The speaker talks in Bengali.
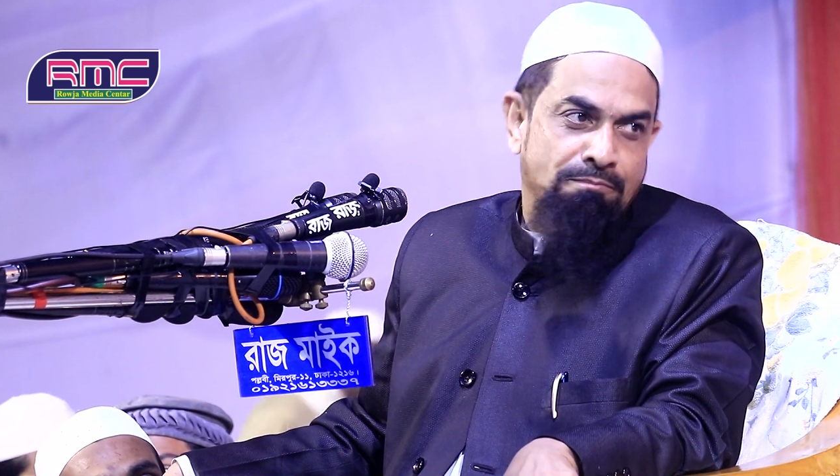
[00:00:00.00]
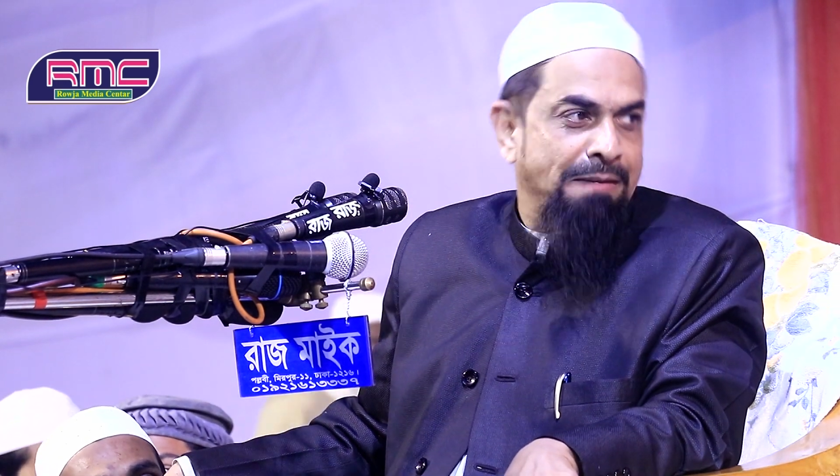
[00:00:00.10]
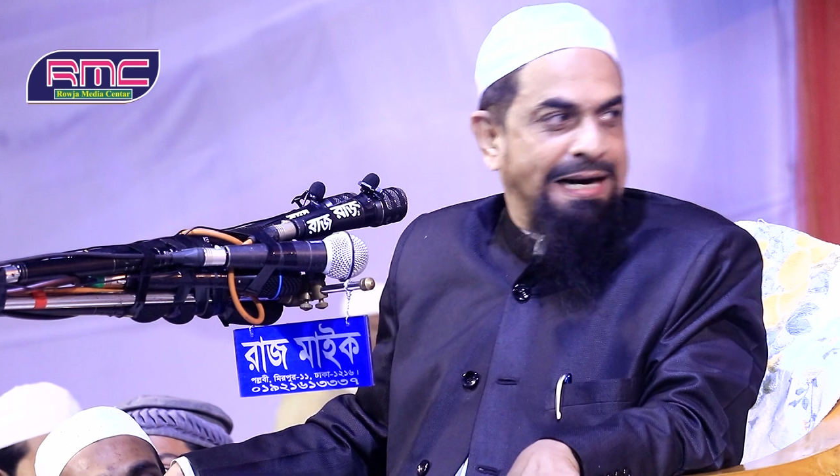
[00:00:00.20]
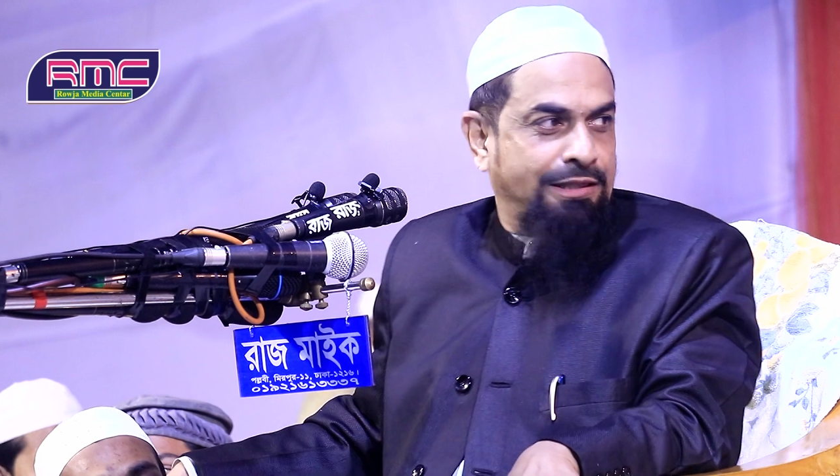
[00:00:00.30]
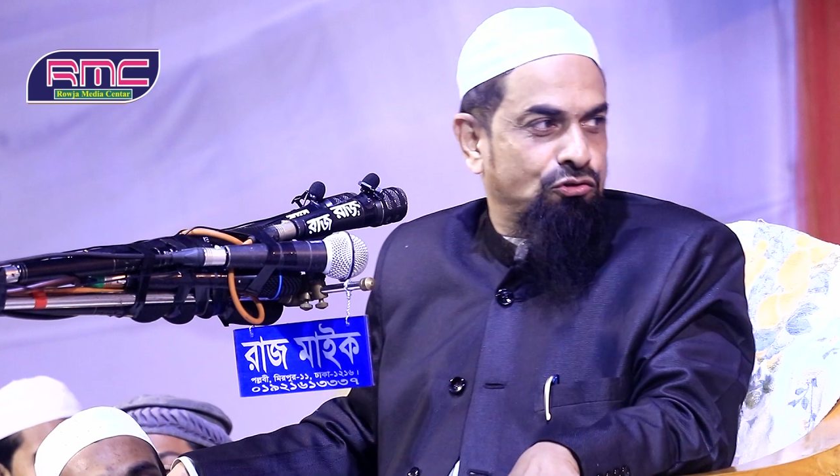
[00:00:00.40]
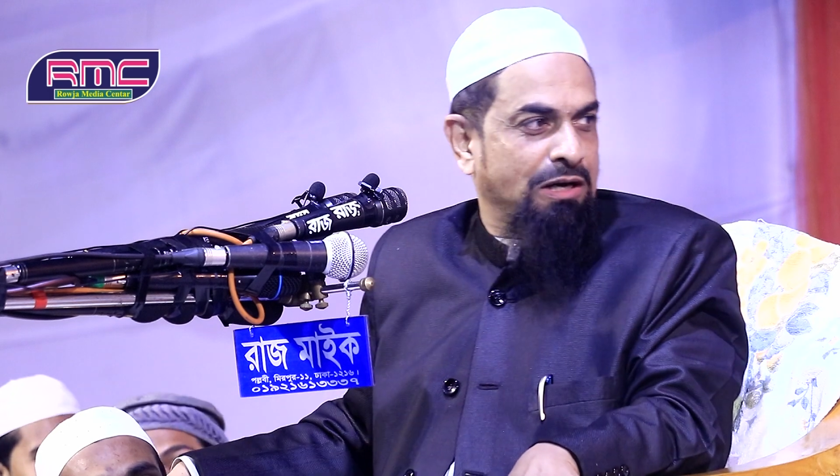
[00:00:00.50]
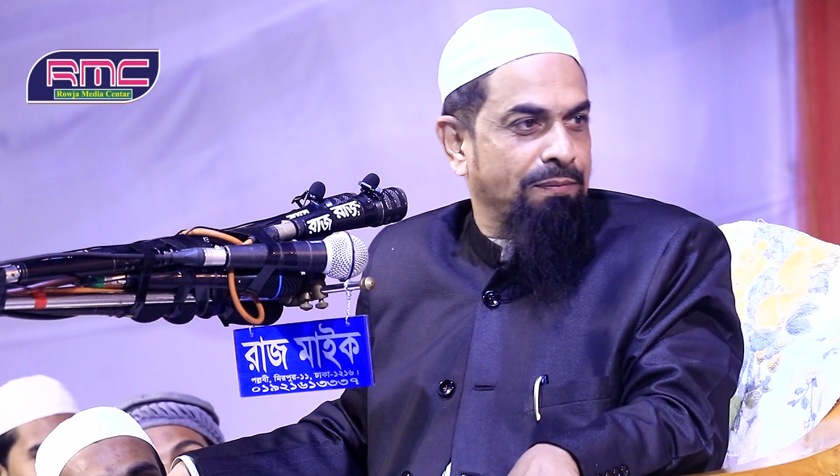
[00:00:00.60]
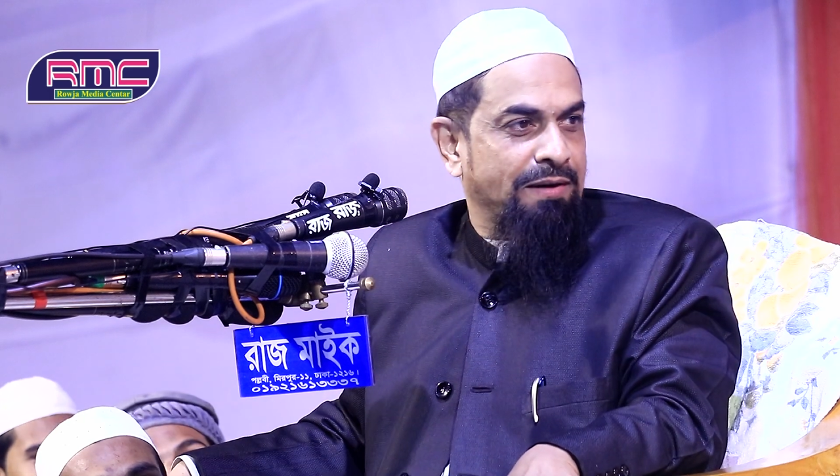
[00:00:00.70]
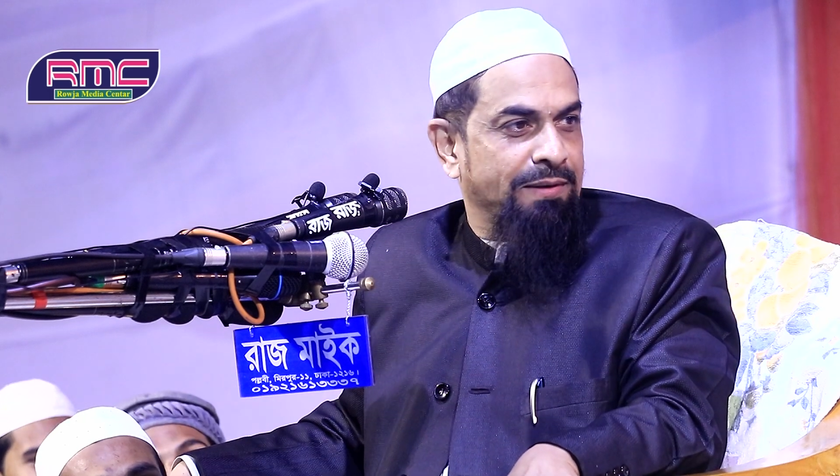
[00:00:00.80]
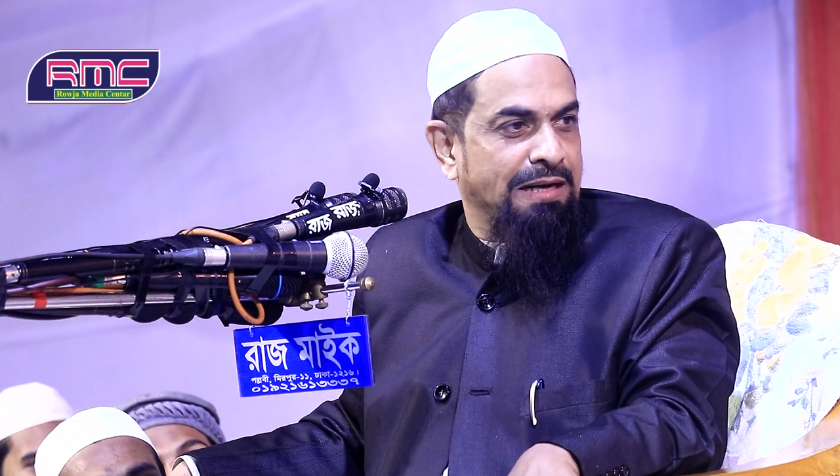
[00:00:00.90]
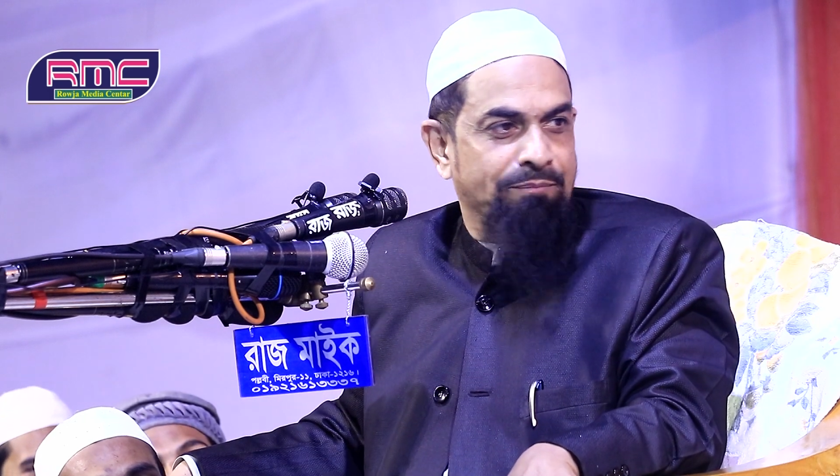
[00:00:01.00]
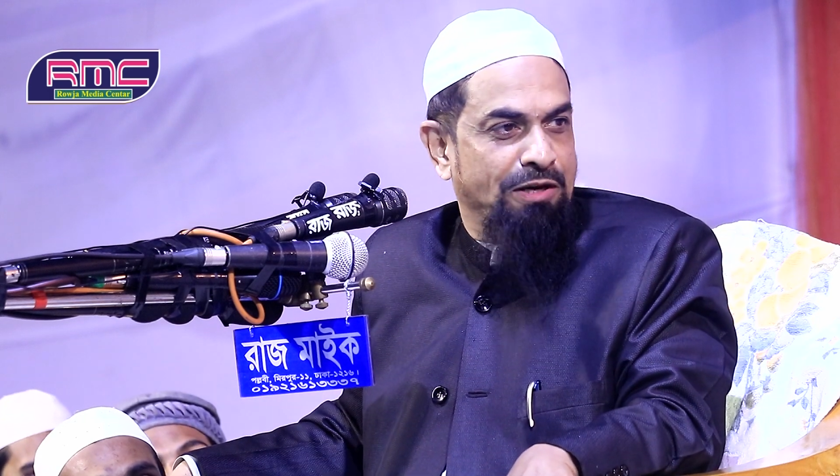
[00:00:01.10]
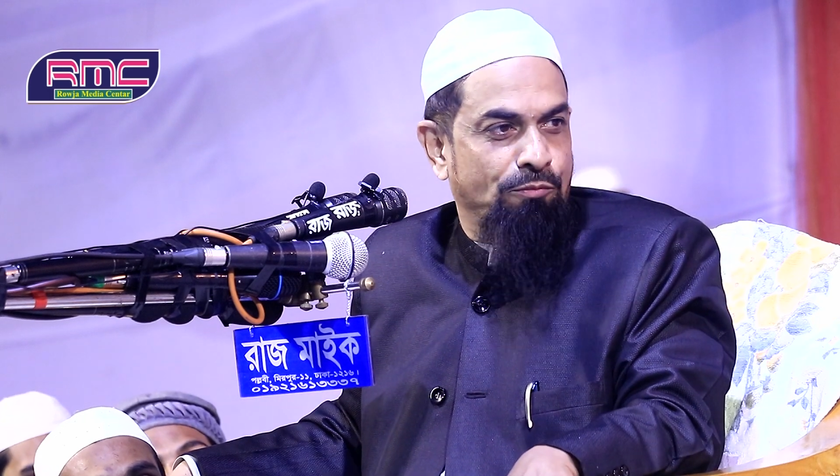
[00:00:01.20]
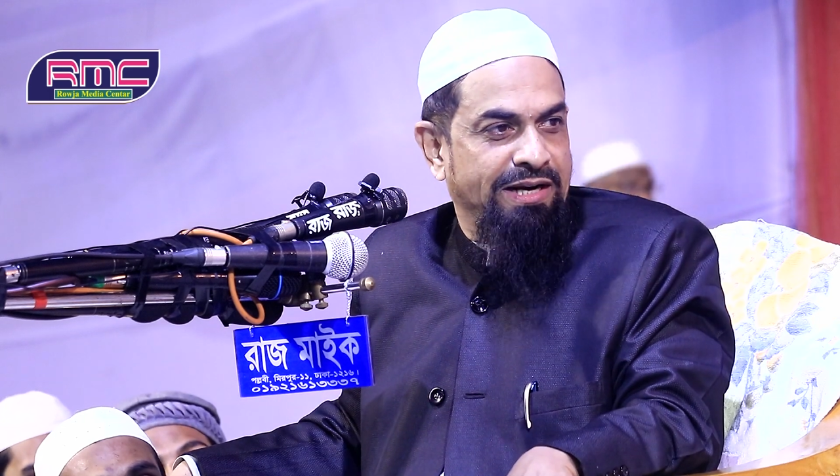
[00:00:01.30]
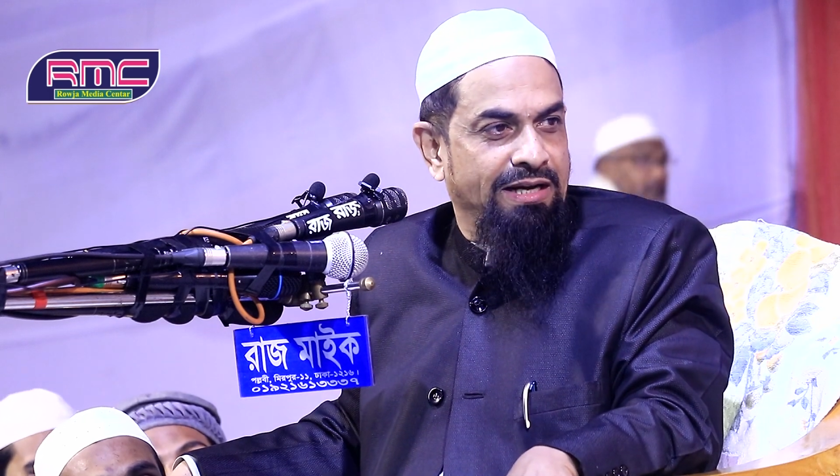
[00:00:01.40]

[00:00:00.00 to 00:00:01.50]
মারতে তো আর পারবেন না মেহমান